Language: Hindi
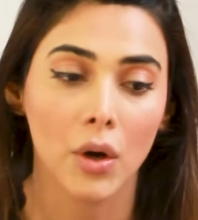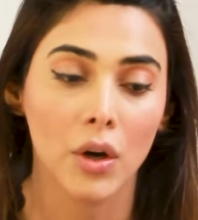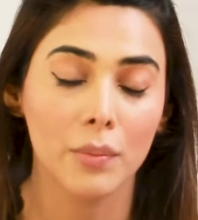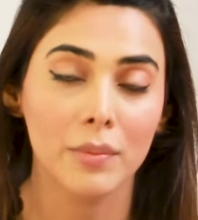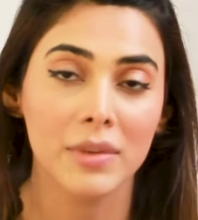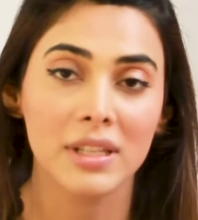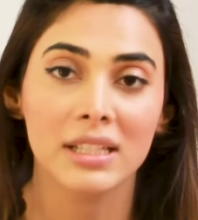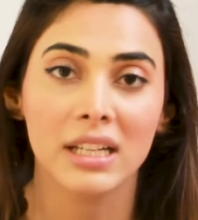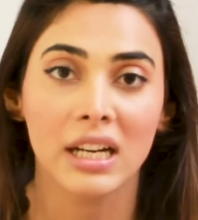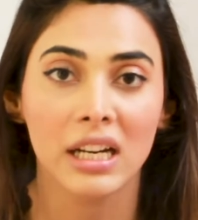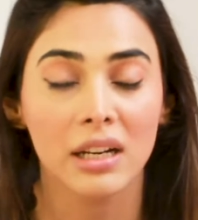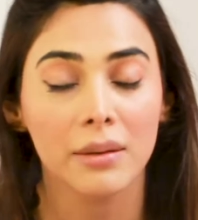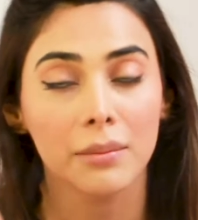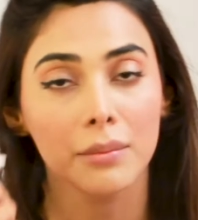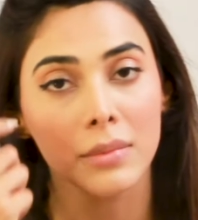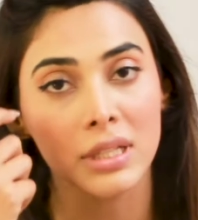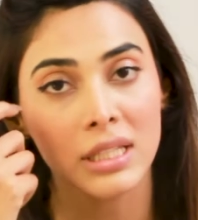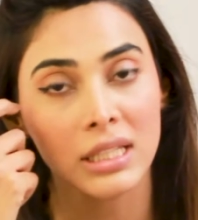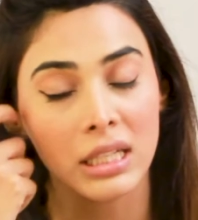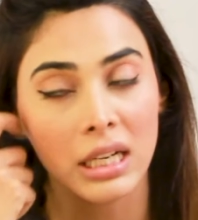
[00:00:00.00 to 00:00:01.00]
और मस्कारा
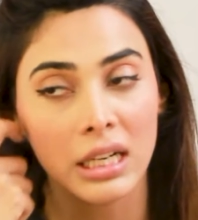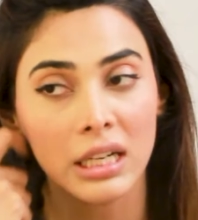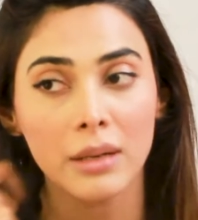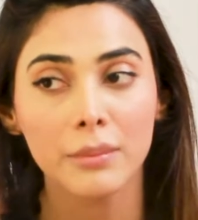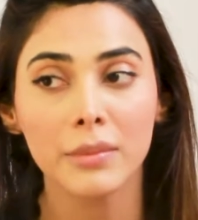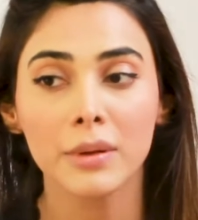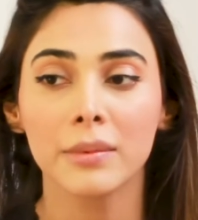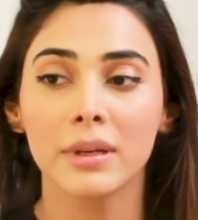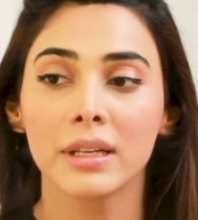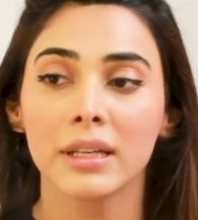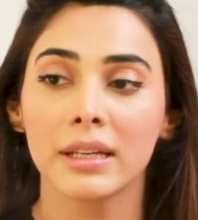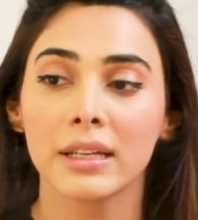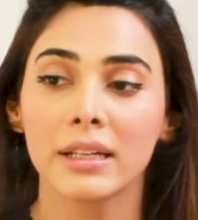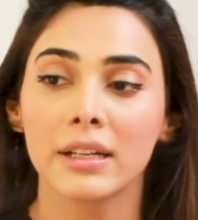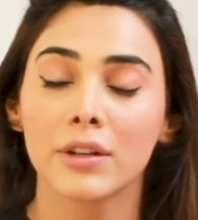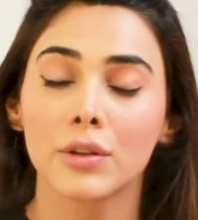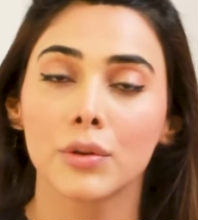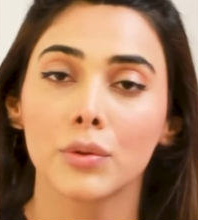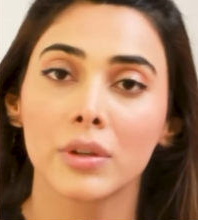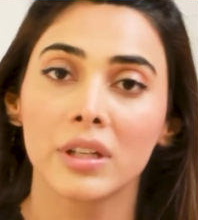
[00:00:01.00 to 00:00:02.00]
मस्कारा भी मैं यही
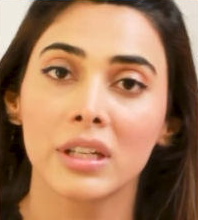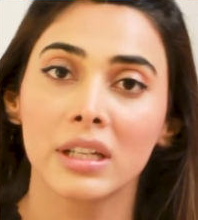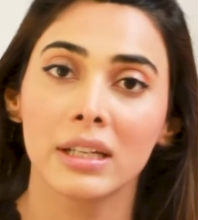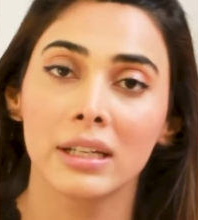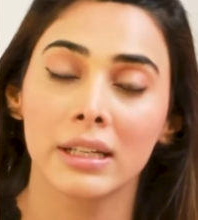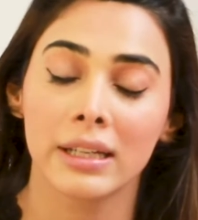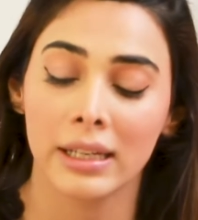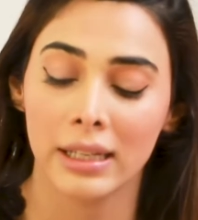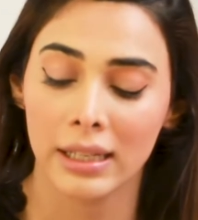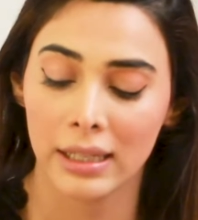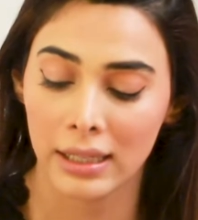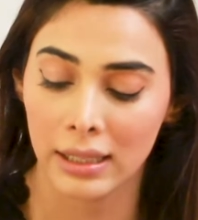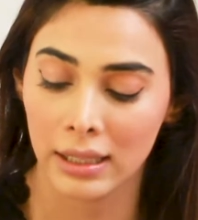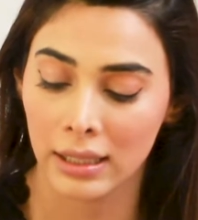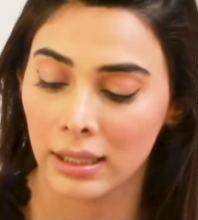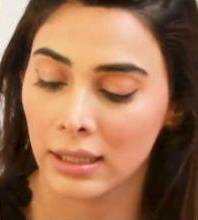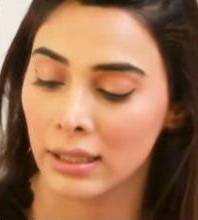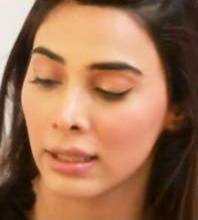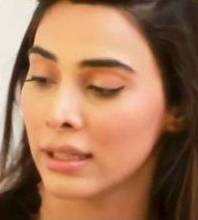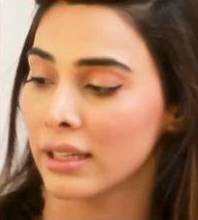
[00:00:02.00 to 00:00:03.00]
करूँगी कि
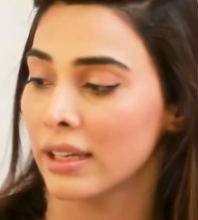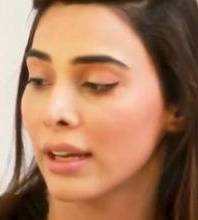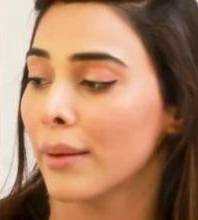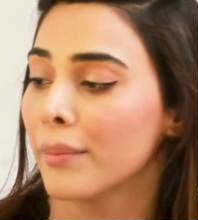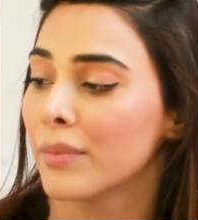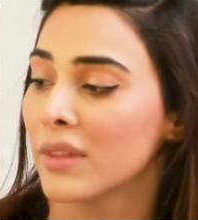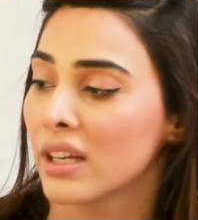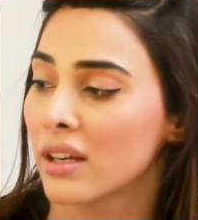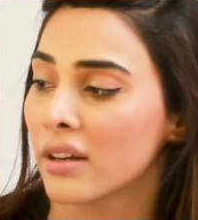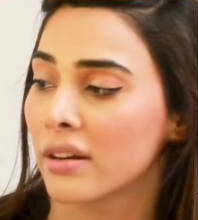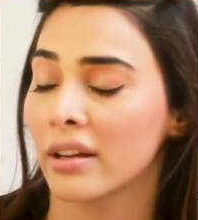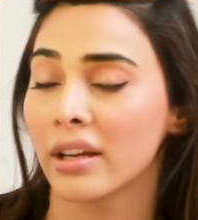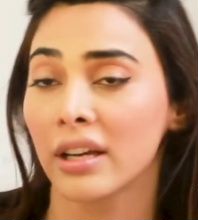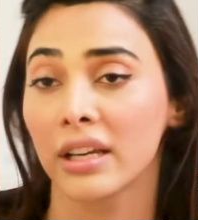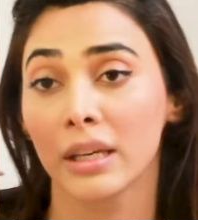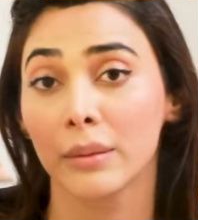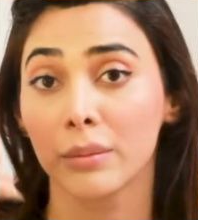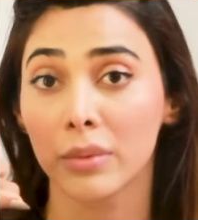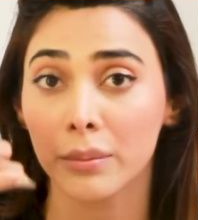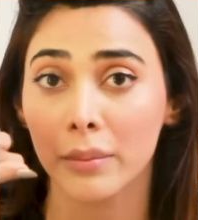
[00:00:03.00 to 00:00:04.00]
ये आप देख रहे
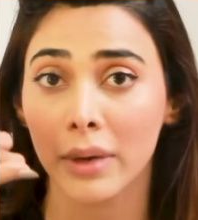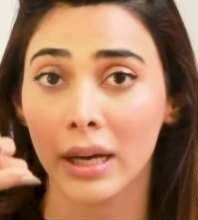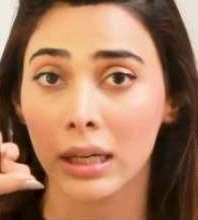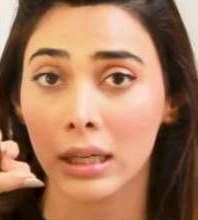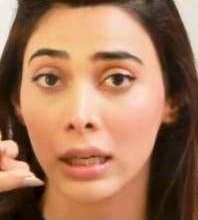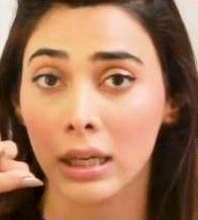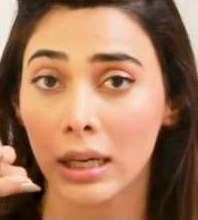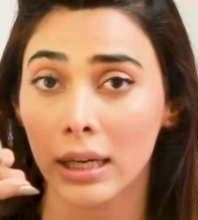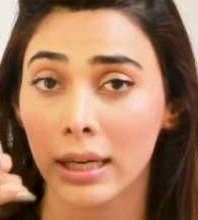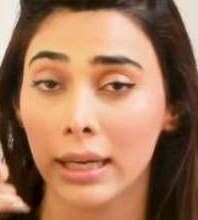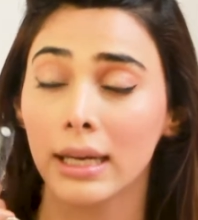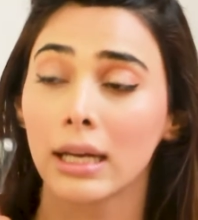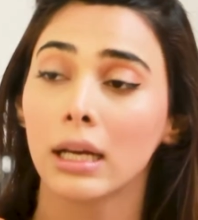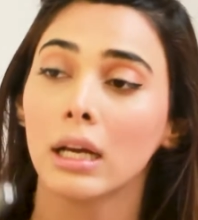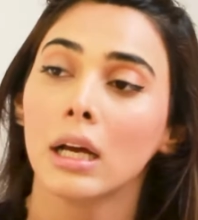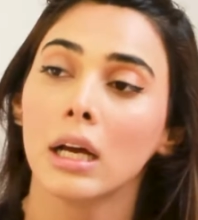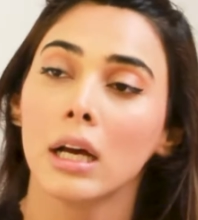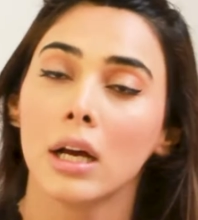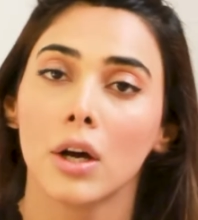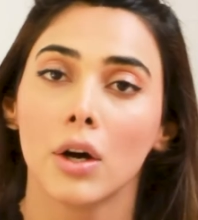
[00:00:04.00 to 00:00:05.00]
हैं ये भी मैक का है
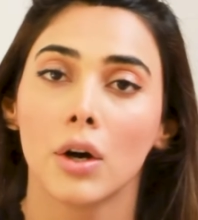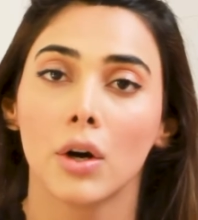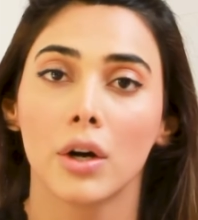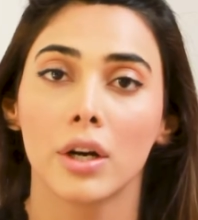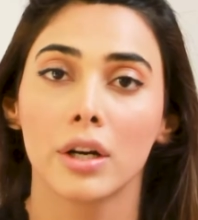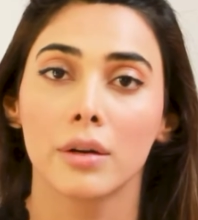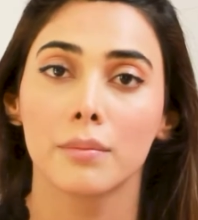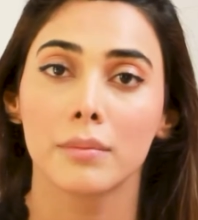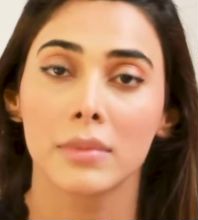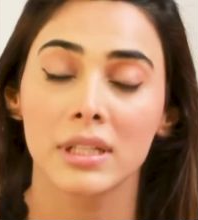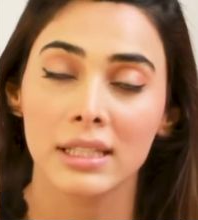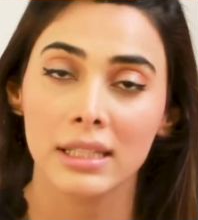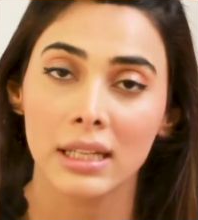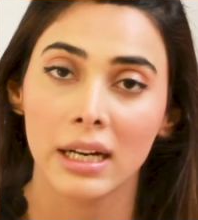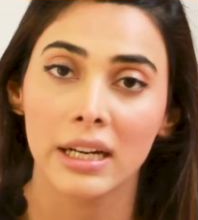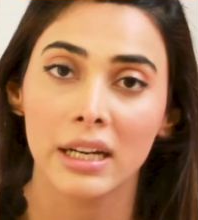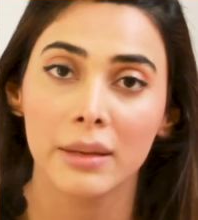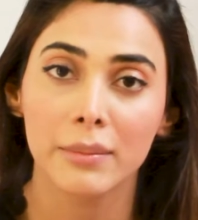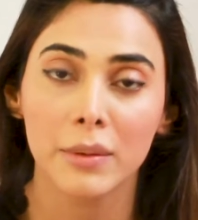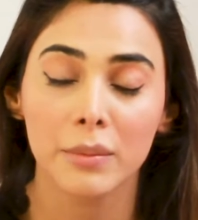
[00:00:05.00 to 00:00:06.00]
और
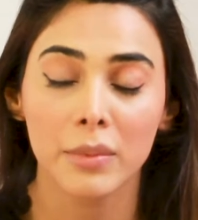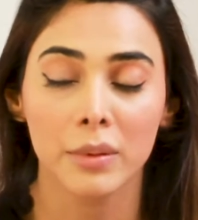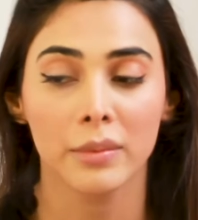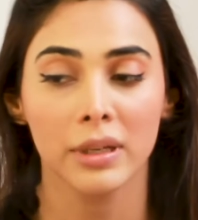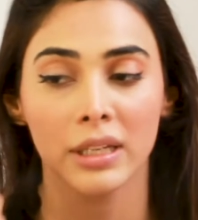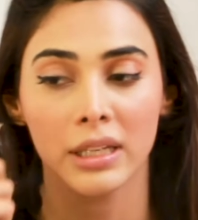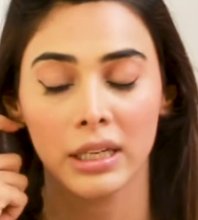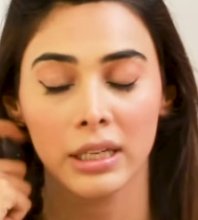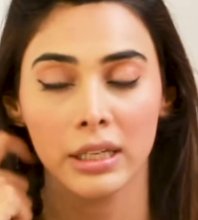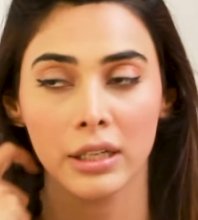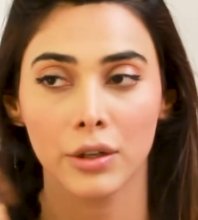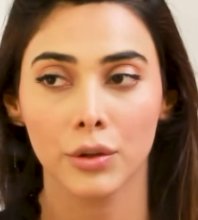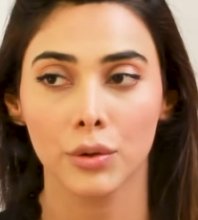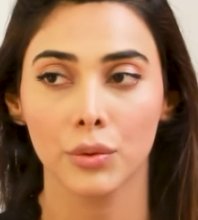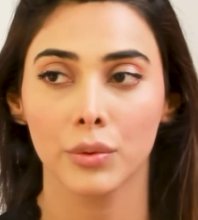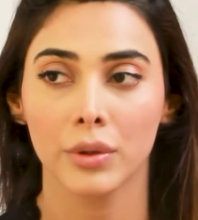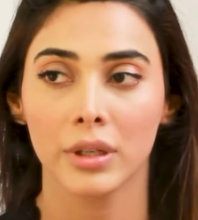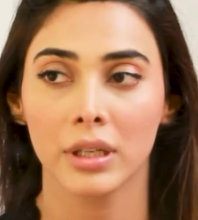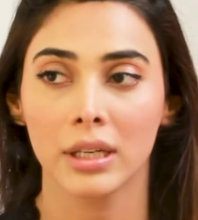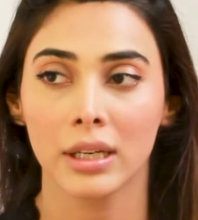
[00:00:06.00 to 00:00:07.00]
मस्कारे में भी मैं यही
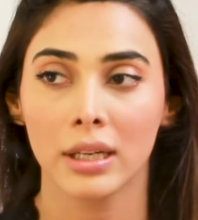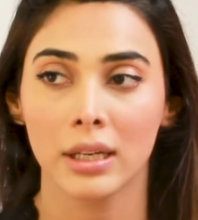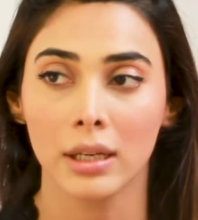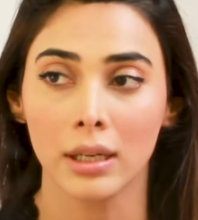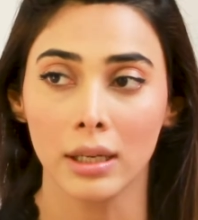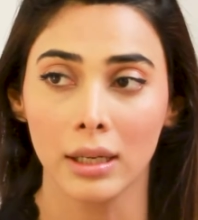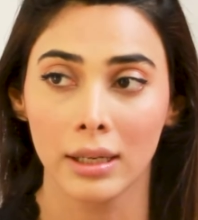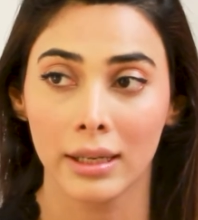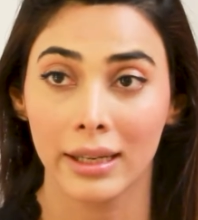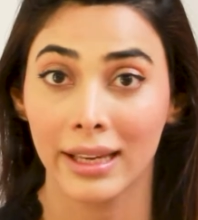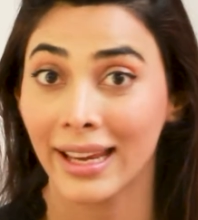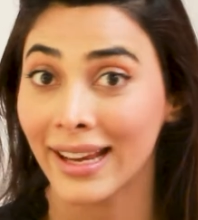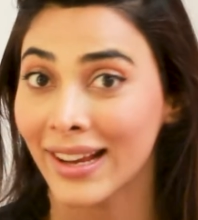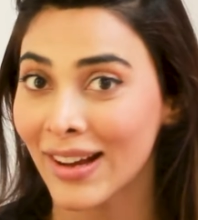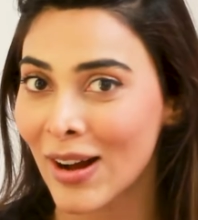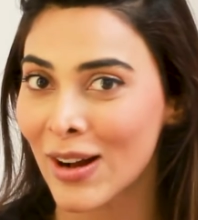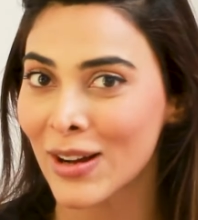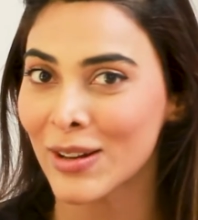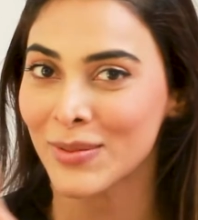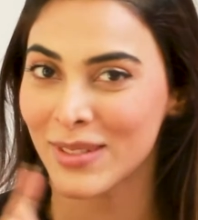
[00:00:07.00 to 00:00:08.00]
करूँगी कि
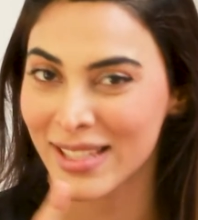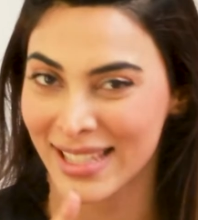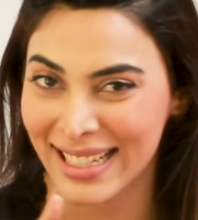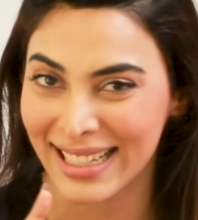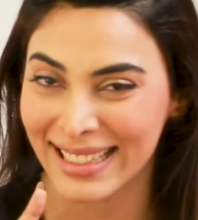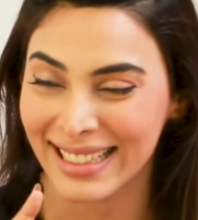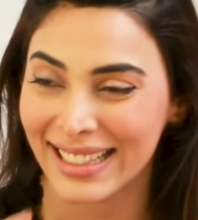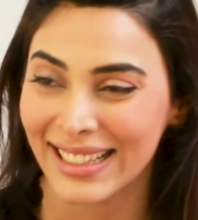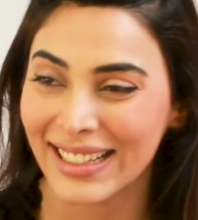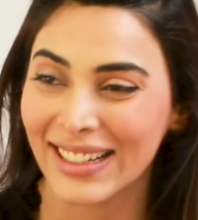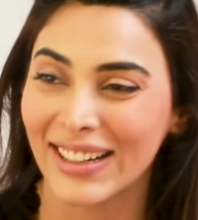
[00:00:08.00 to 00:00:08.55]
एक आंख पे ज़्यादा